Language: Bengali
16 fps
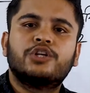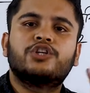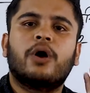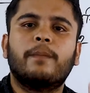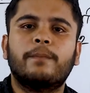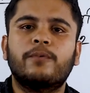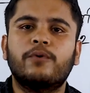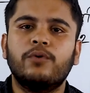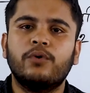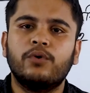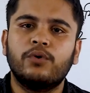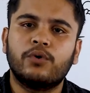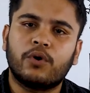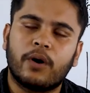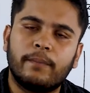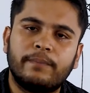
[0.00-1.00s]
সবগুলো
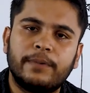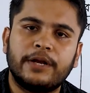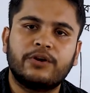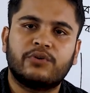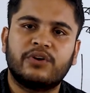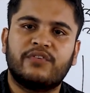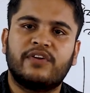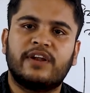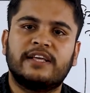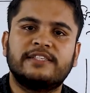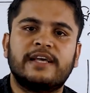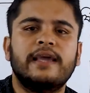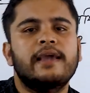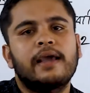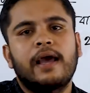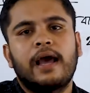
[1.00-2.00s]
কমপ্লিট করে ফেলা
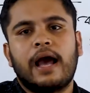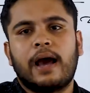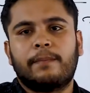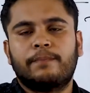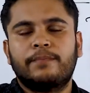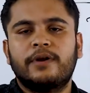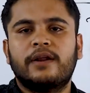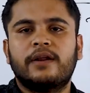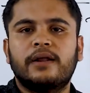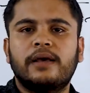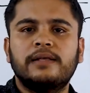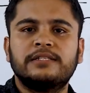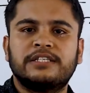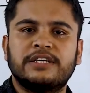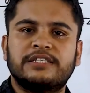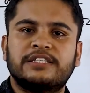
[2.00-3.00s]
যায় আপনারা
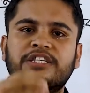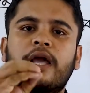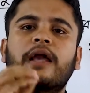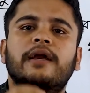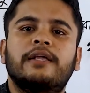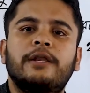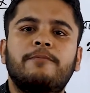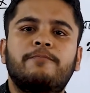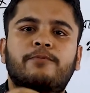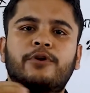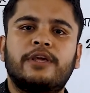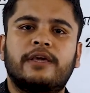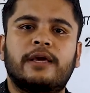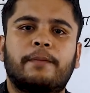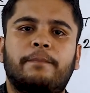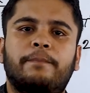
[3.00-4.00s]
যে চাকরির
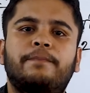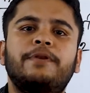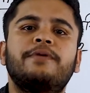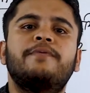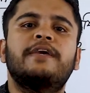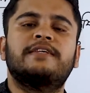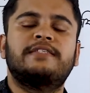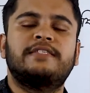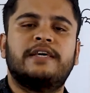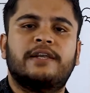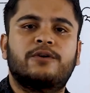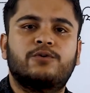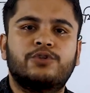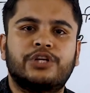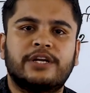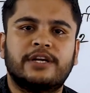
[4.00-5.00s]
পরীক্ষার প্রিভিয়াস ইয়ার
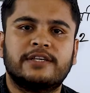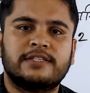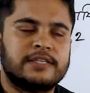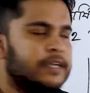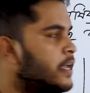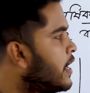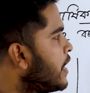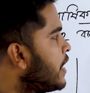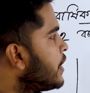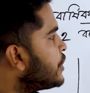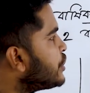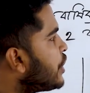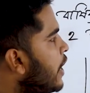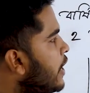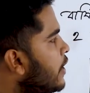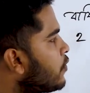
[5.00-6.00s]
কোশ্চেন আছে
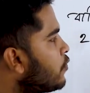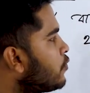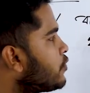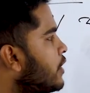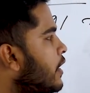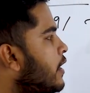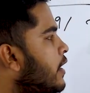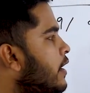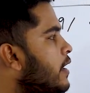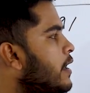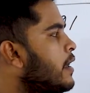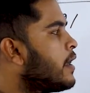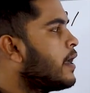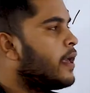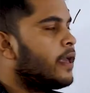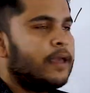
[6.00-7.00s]
সেইগুলো থেকে
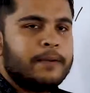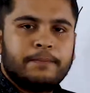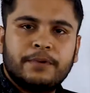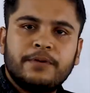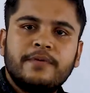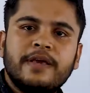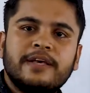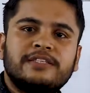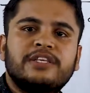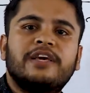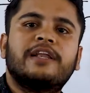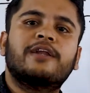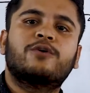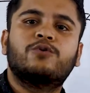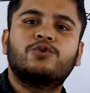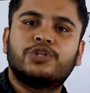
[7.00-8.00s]
প্রিভিয়াস
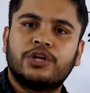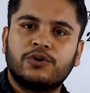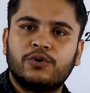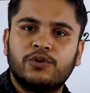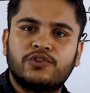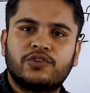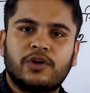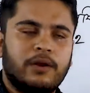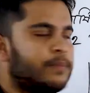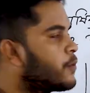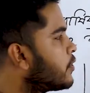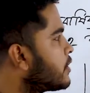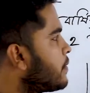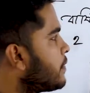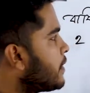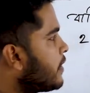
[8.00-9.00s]
ইয়ারের কোশ্চেনগুলো সলভ
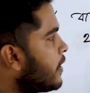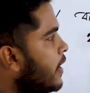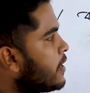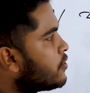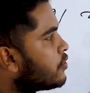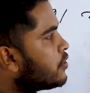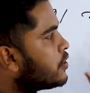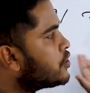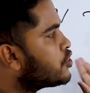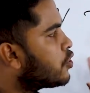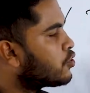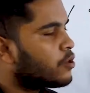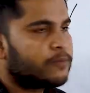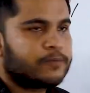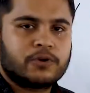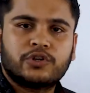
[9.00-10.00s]
করতে পারেন এই ধরনের
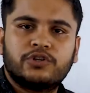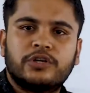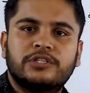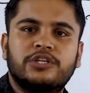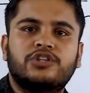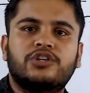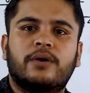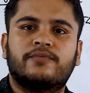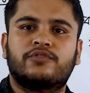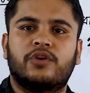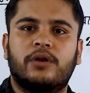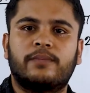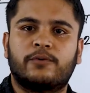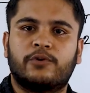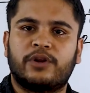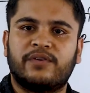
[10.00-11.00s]
যত প্রশ্ন আছে সব
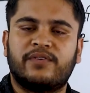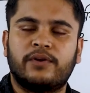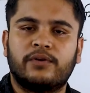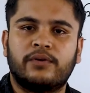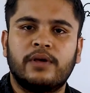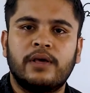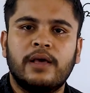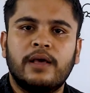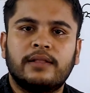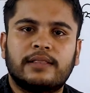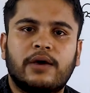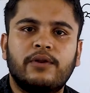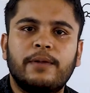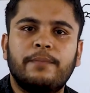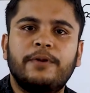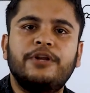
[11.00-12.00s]
সলভ করে ফেলুন
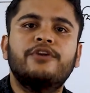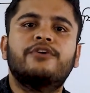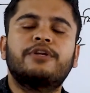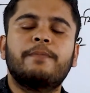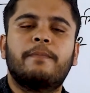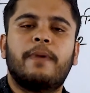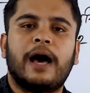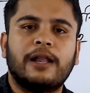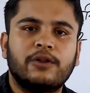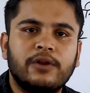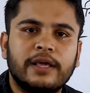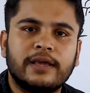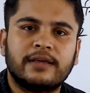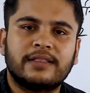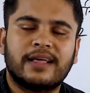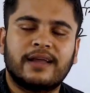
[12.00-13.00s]
তাহলে ভিডিওটি ভালো
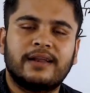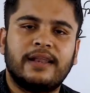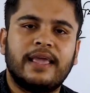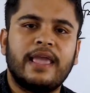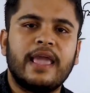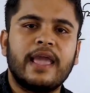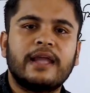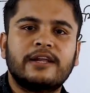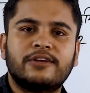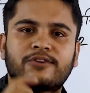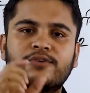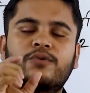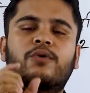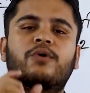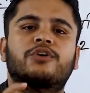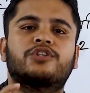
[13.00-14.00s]
লেগে থাকলে একটু
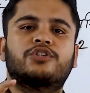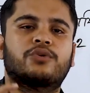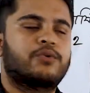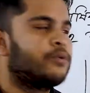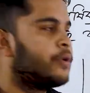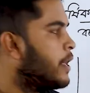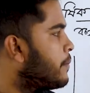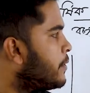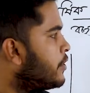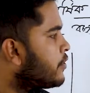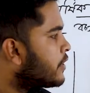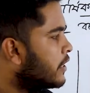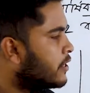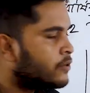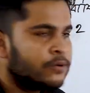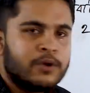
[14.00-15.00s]
কষ্ট করে এই
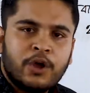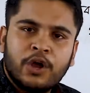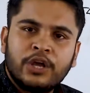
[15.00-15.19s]
ভিডিওটা একটু